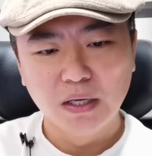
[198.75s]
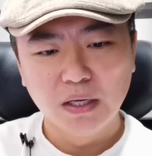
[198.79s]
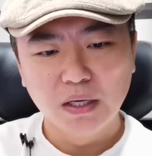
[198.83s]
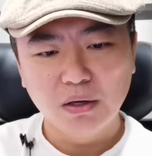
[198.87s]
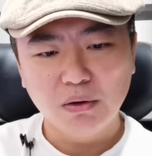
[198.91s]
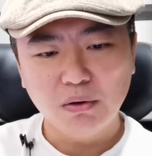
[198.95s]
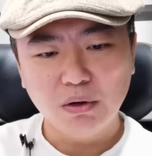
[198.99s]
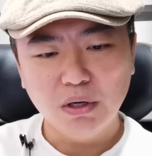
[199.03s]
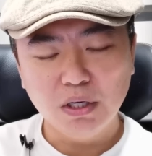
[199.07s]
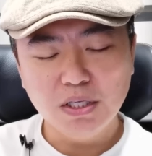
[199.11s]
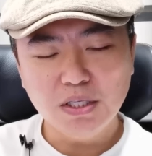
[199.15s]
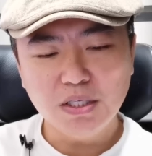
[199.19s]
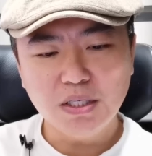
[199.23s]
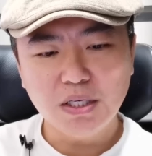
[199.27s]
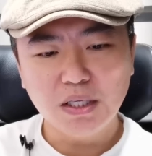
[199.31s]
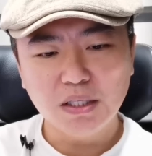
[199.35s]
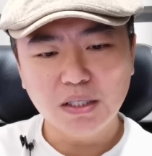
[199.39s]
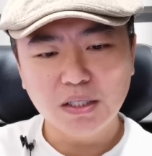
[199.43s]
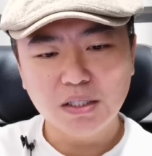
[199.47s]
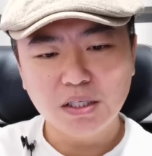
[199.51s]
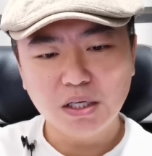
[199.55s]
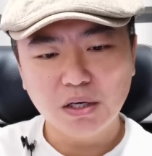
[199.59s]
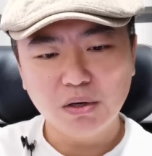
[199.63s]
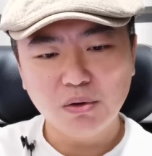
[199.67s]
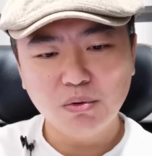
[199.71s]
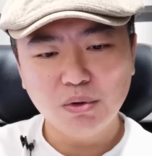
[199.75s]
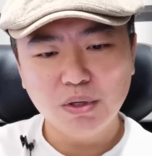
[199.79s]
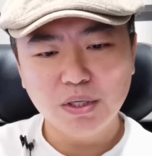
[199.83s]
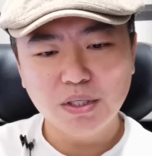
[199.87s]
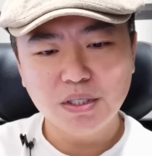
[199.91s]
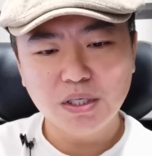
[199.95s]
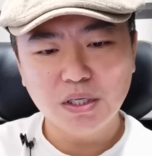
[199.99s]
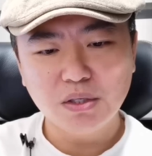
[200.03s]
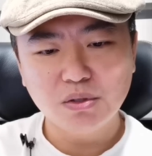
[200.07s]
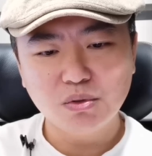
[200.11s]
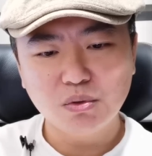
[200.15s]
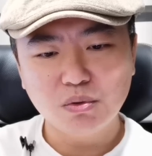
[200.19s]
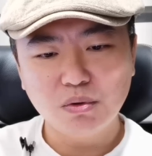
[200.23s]
黄英贤呢将会
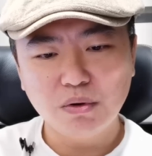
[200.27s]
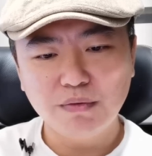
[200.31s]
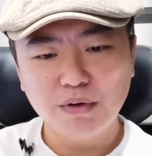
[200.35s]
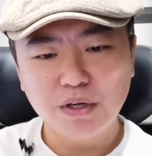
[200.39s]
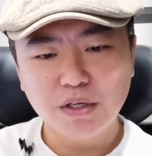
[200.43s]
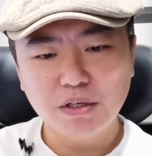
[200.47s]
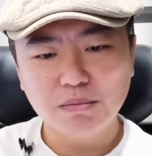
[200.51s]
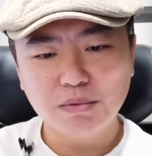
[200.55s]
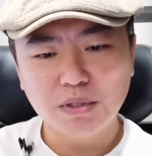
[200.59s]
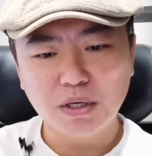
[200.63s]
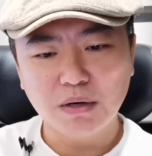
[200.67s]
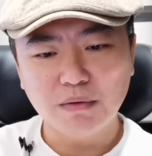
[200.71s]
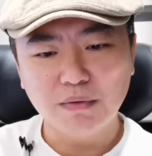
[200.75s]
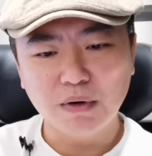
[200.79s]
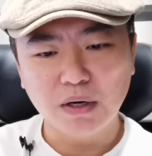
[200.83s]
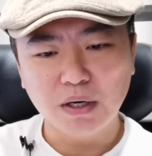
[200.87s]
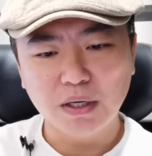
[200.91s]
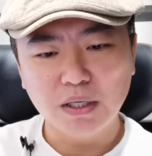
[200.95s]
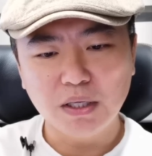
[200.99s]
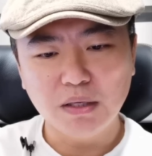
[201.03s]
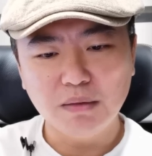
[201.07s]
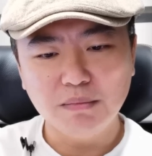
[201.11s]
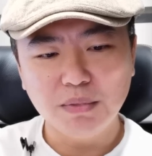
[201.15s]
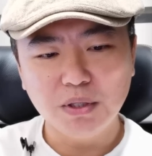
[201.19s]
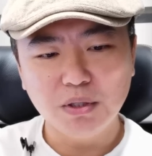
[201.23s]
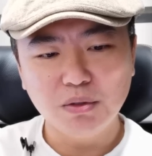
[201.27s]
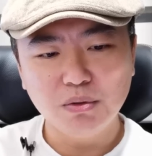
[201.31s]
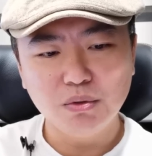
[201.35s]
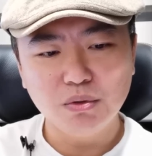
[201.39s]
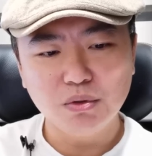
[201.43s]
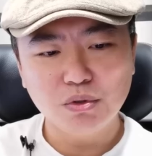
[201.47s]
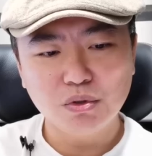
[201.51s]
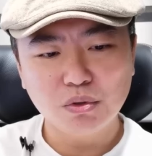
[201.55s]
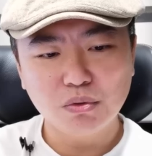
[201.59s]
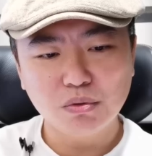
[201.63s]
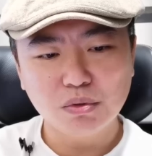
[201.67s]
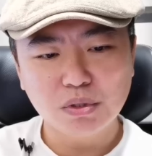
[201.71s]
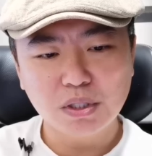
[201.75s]
见中国外交部长王毅，并于
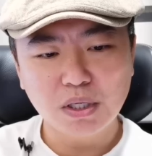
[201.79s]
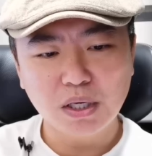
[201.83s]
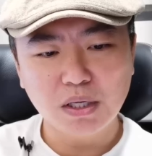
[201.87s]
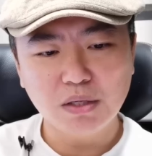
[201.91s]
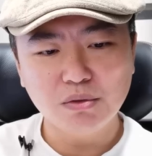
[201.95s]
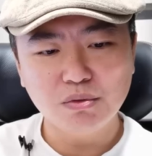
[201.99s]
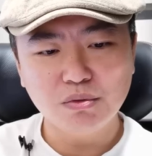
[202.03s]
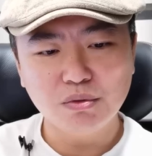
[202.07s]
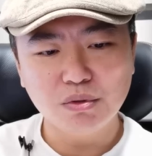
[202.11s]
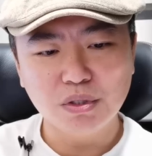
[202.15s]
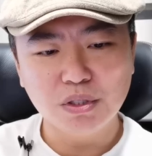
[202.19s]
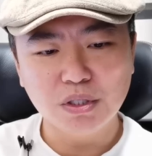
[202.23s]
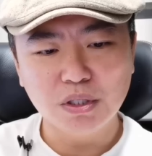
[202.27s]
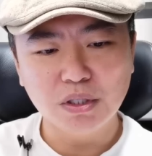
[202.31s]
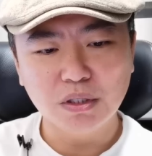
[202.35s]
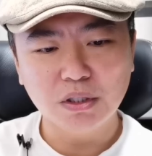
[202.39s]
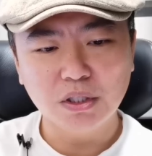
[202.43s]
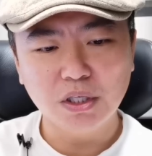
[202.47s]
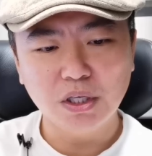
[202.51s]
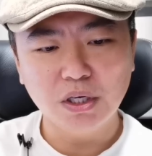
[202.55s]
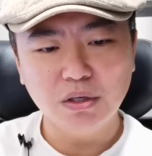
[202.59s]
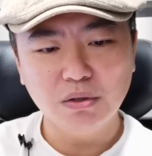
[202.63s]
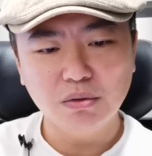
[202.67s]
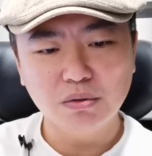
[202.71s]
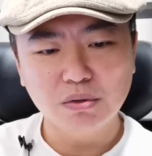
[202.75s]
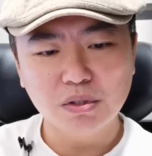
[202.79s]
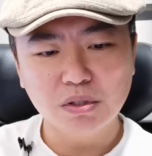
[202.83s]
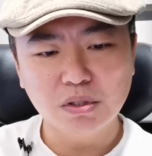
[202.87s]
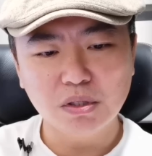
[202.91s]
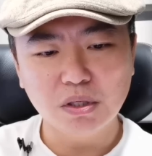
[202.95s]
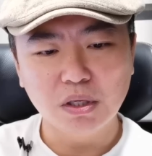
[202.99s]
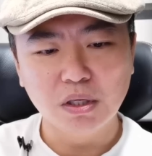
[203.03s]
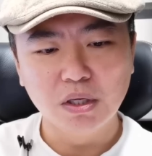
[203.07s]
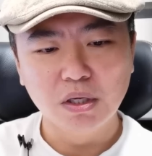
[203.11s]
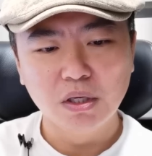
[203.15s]
周三举行第六次。